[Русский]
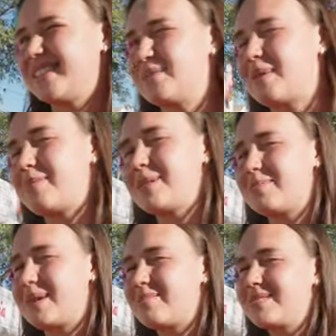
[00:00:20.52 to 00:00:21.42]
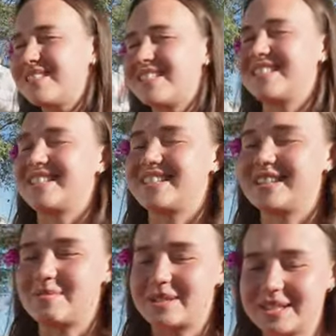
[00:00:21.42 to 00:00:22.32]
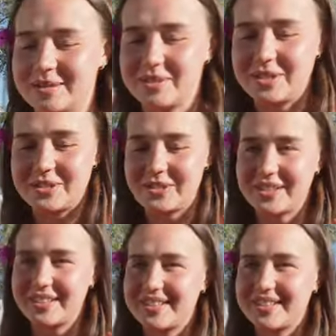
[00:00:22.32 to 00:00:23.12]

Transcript: С мамой, с папой, с э, братом, с сестрой.